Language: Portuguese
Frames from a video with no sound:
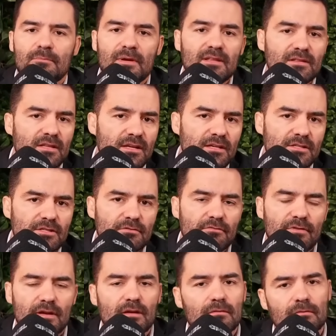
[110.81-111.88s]
é bem triste
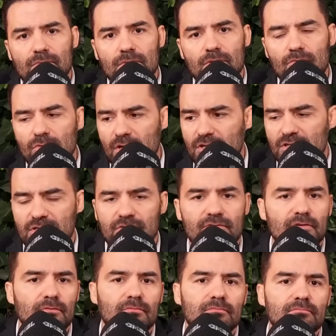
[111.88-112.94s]
ver o que a gente
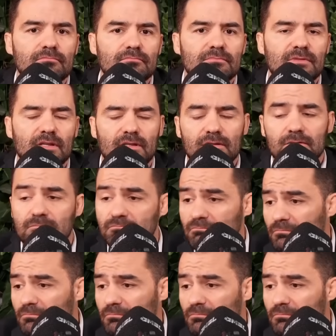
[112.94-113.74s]
viu. Né?